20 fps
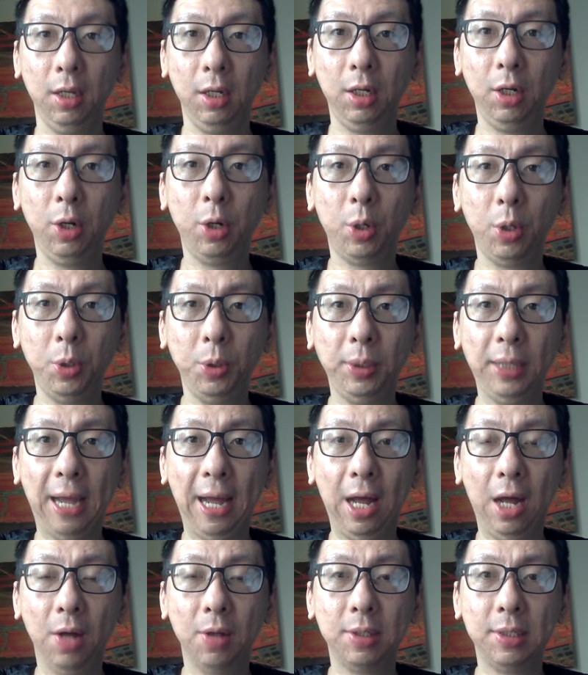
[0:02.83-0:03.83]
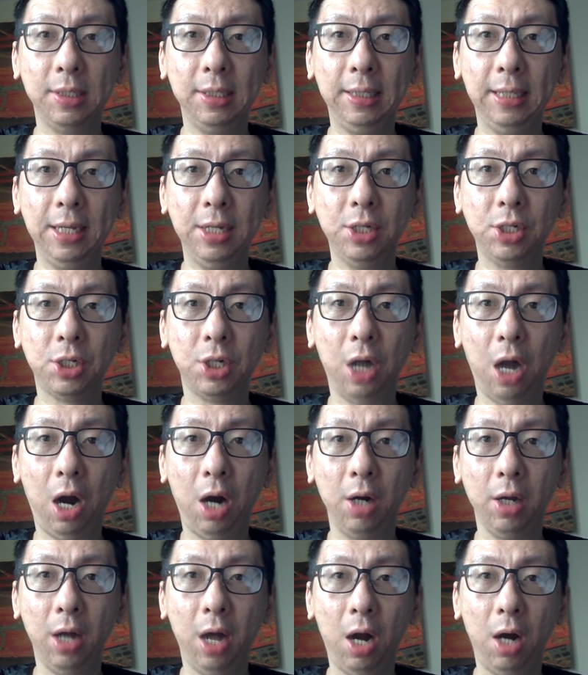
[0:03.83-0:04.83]
各位观众，大家好，今天是
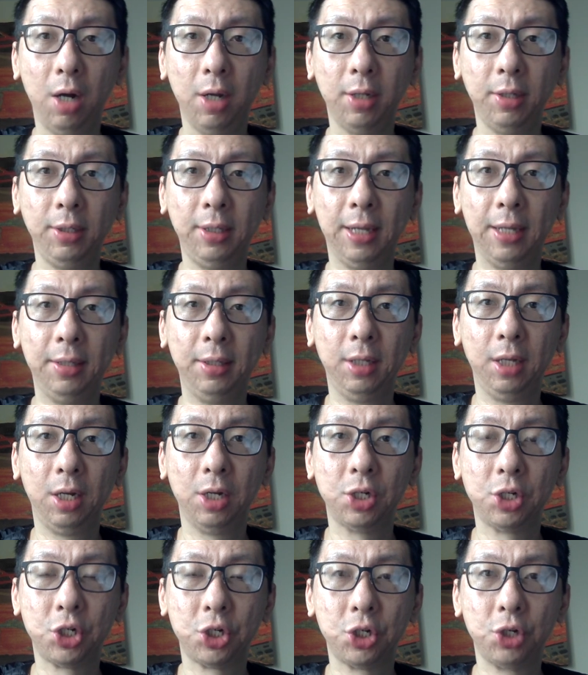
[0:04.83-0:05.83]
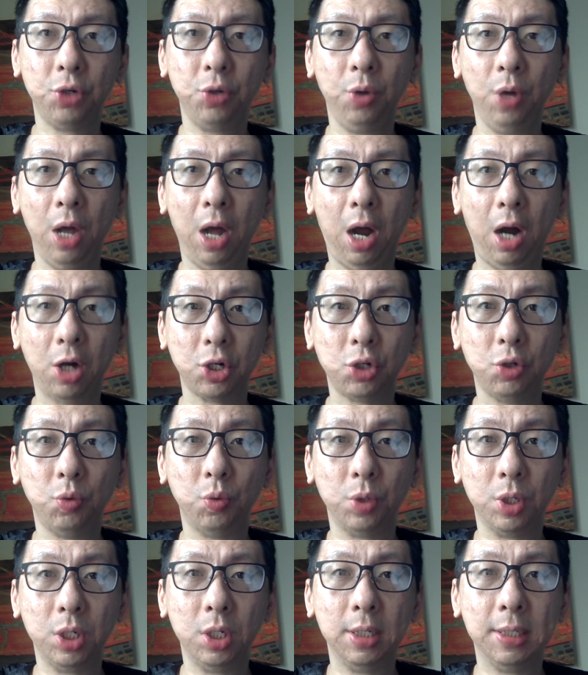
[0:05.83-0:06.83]
二零二零年的十月二十
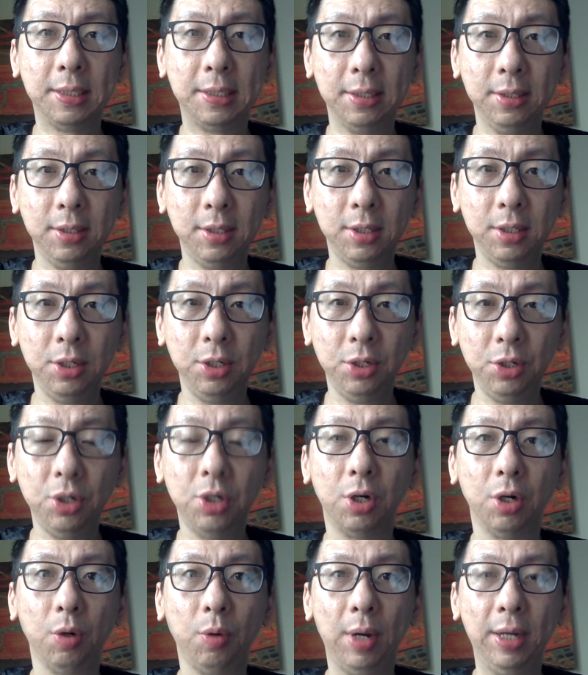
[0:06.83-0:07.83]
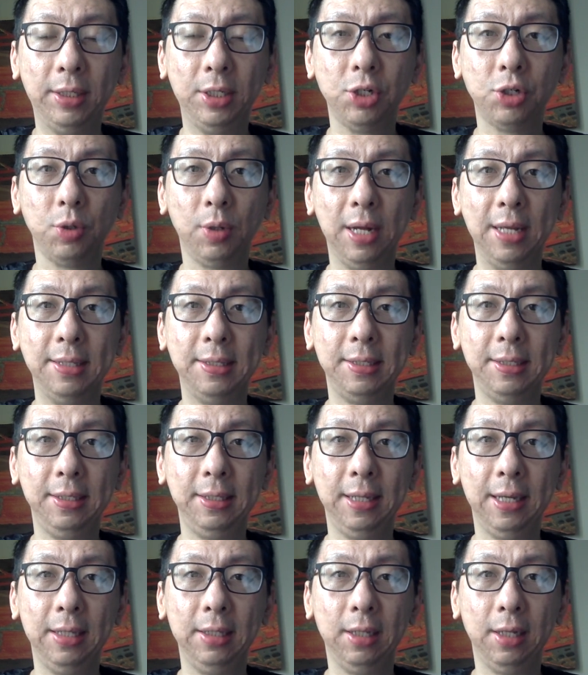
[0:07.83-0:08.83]
五日，星期日，欢迎您收看今
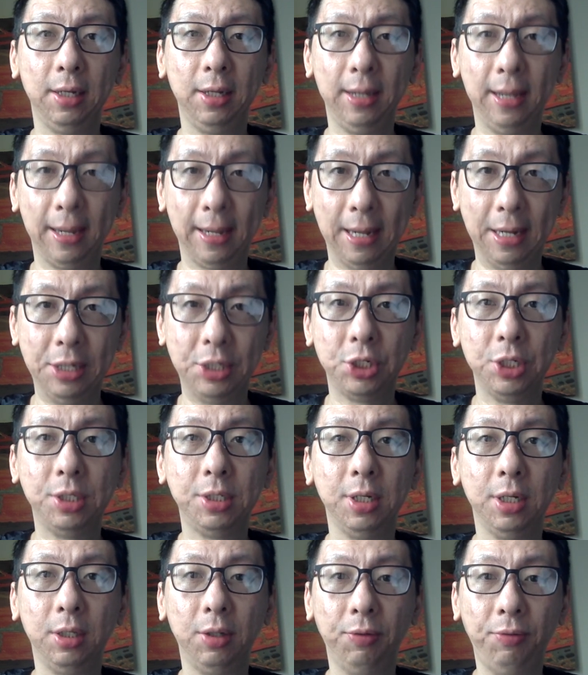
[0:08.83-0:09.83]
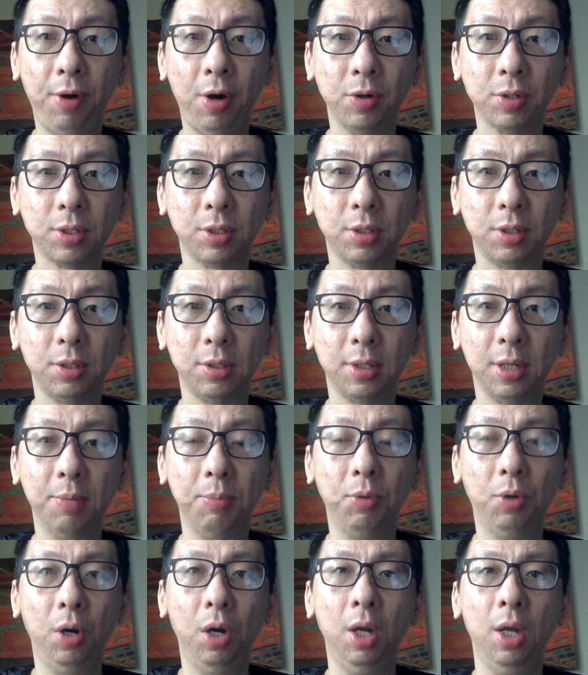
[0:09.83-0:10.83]
天的《冷眼看世界》的 b o s 的节
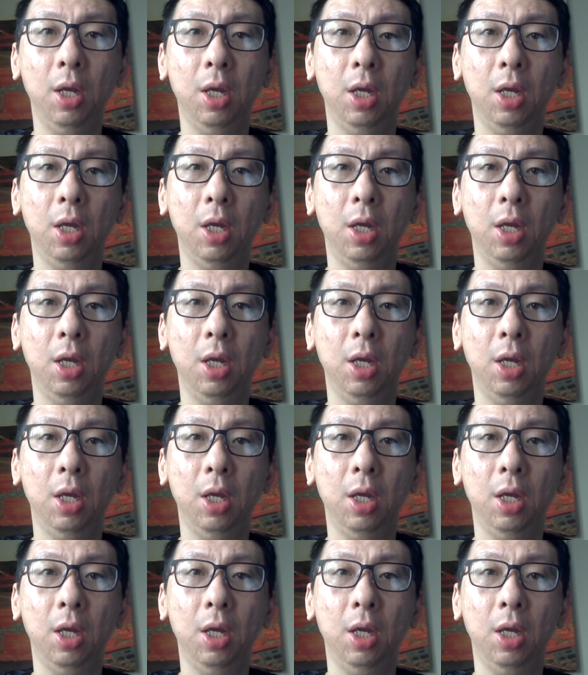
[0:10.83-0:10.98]
目。